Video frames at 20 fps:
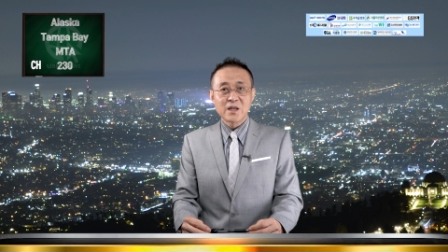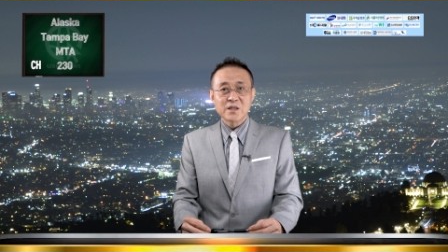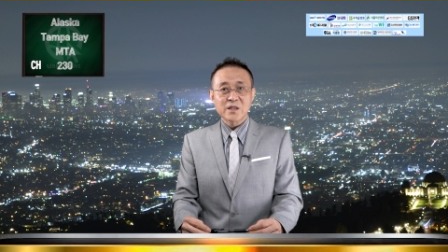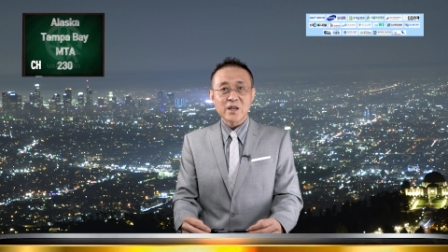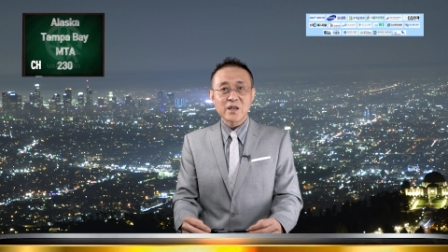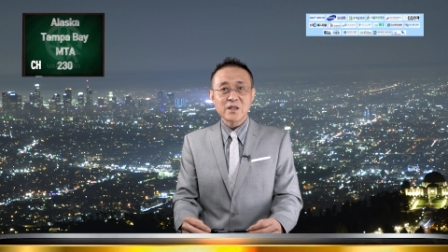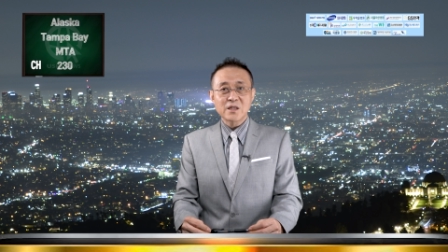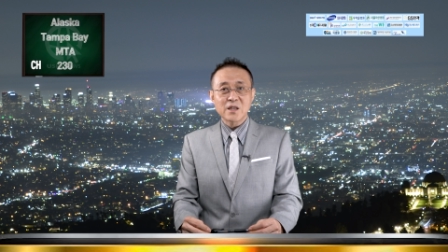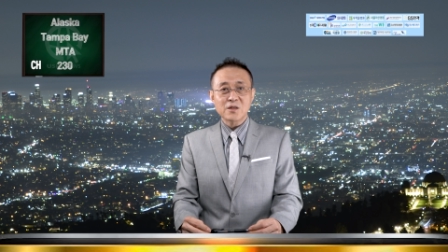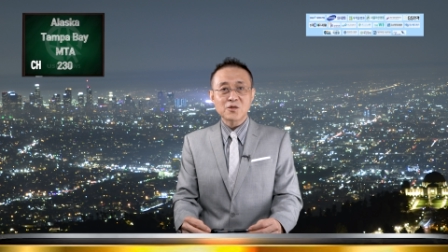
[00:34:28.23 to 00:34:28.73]

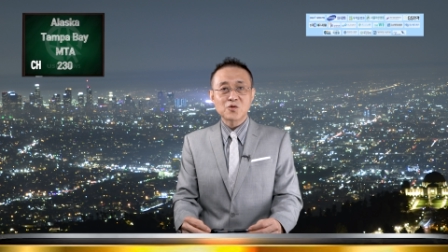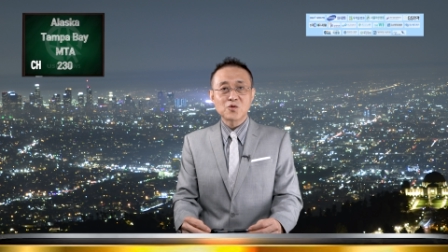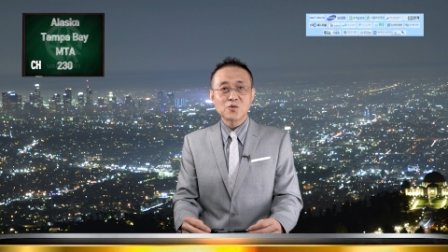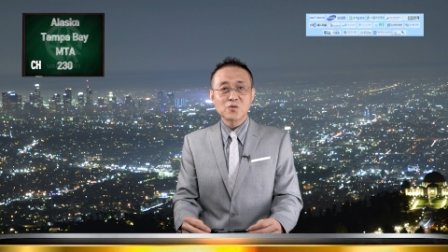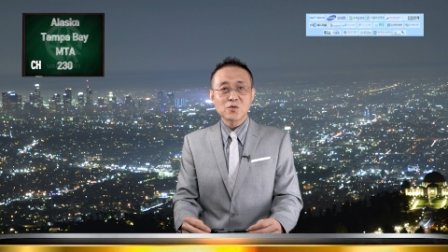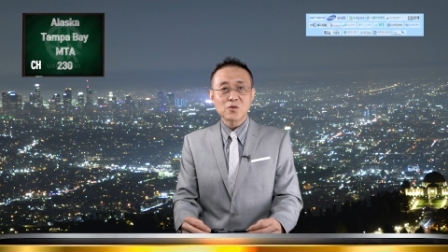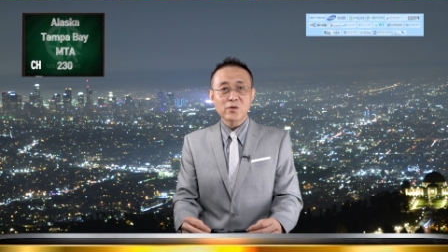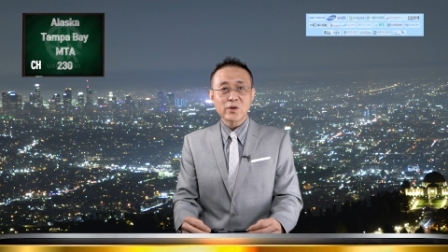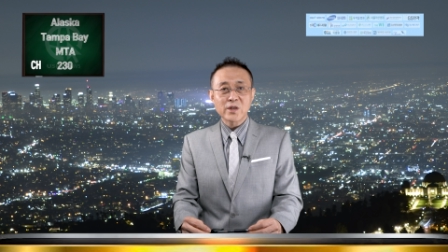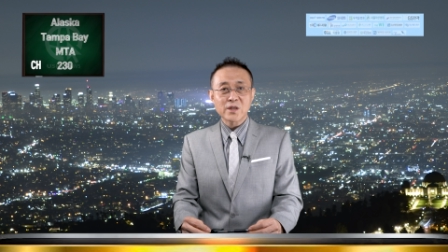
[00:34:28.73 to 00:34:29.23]
자, 이제
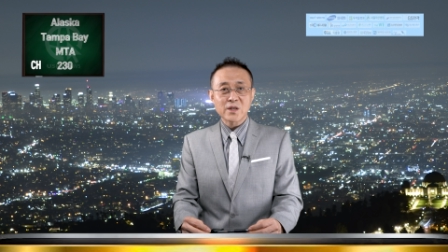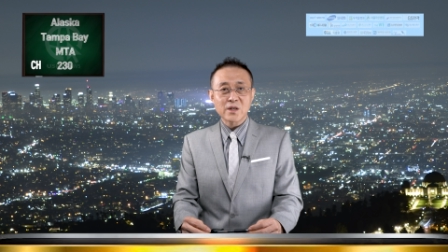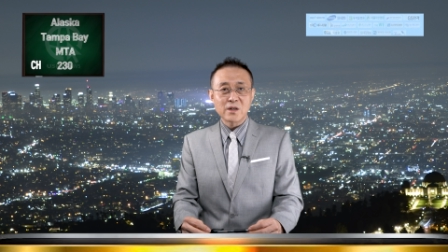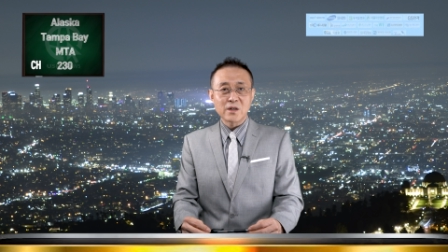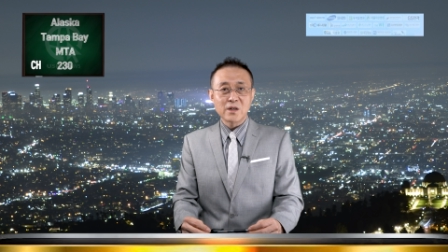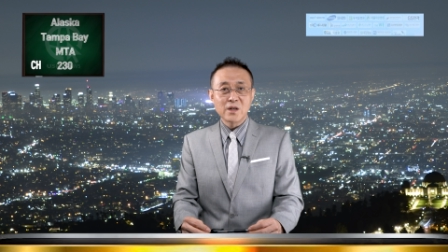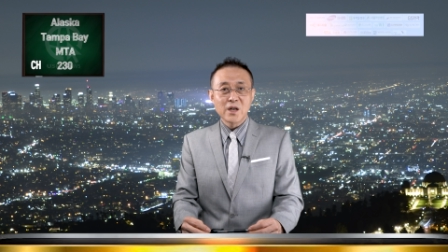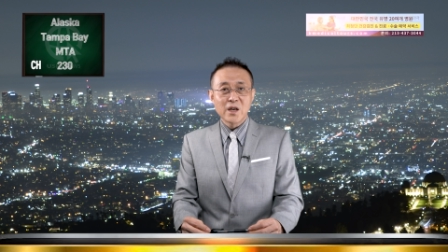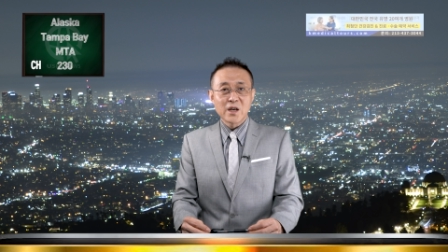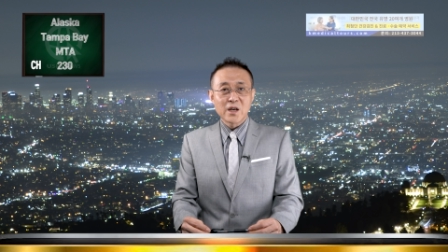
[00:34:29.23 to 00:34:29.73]

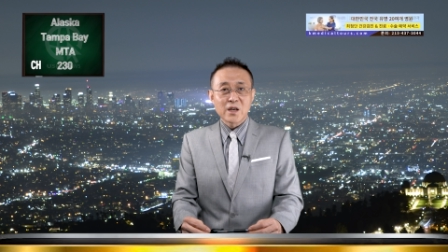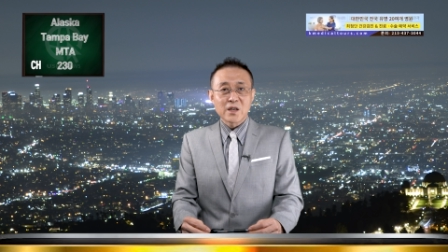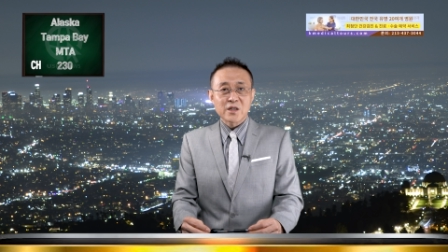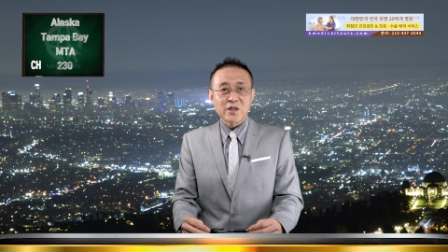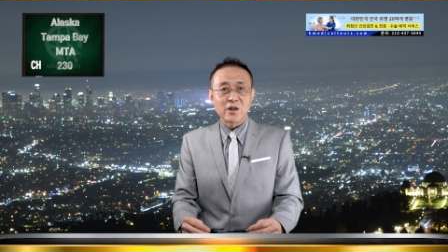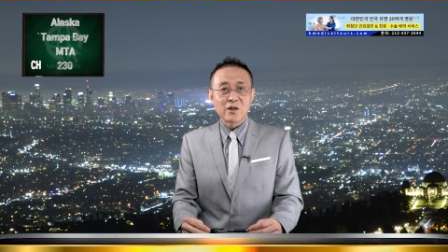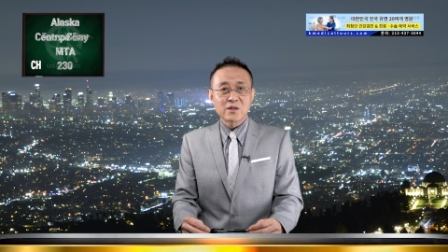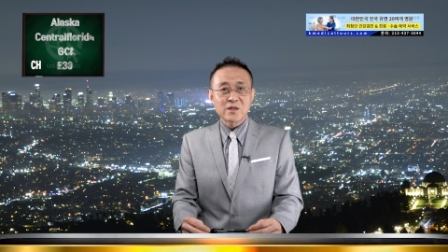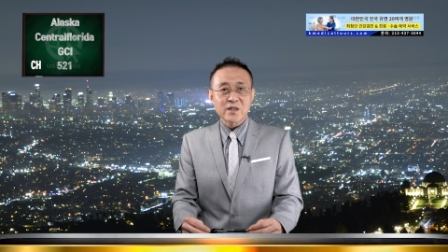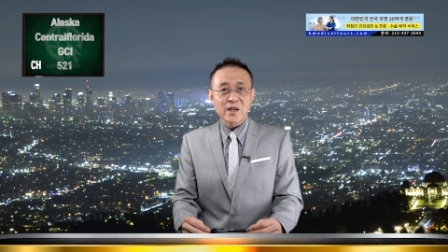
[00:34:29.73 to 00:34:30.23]
중도에서
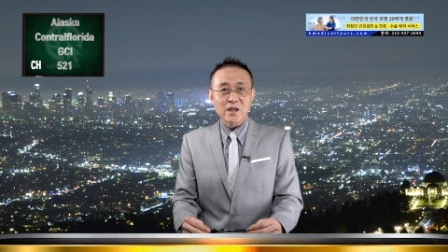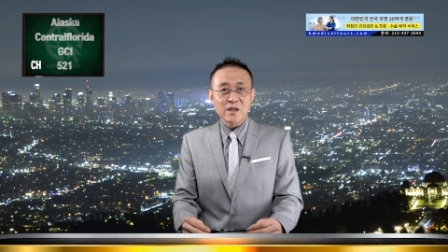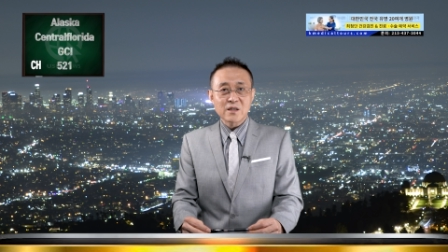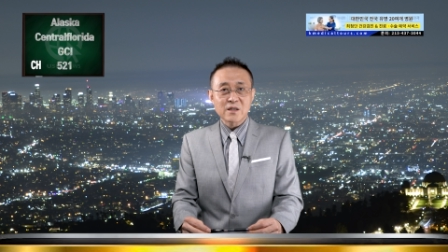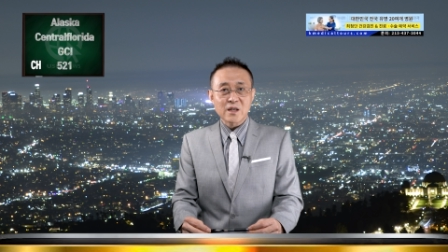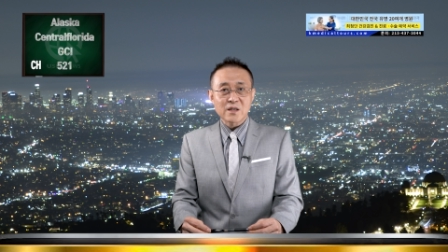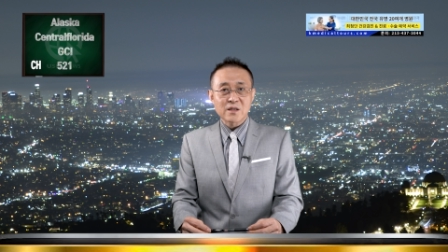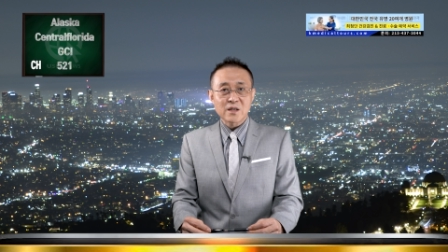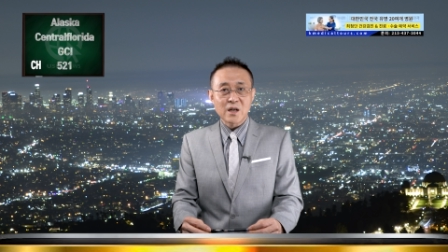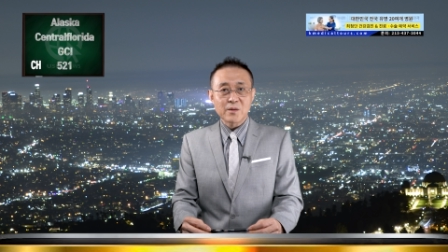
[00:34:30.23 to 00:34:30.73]
결사를
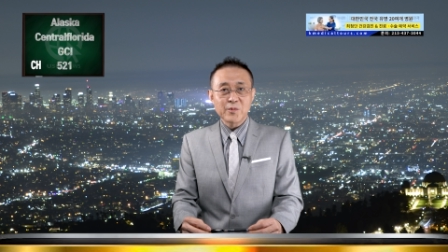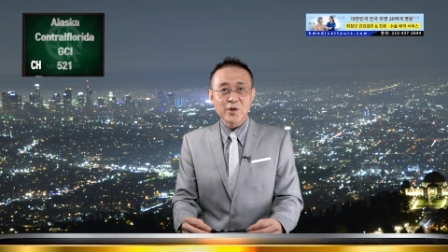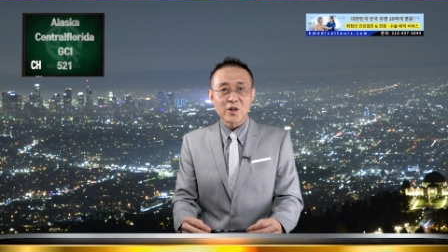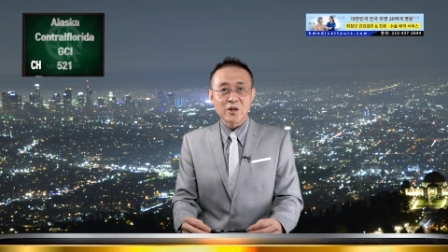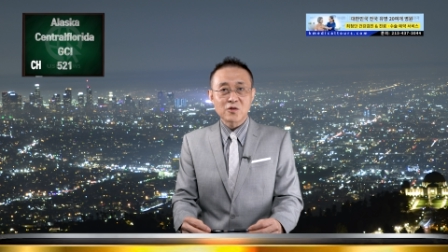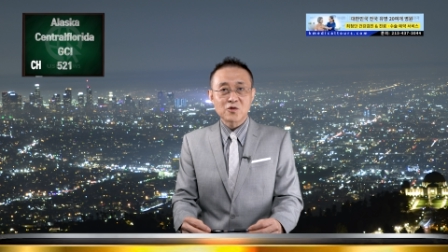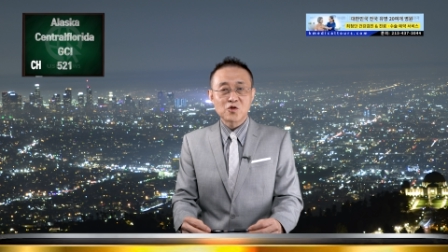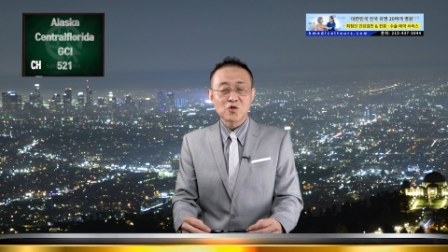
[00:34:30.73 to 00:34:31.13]
자처하며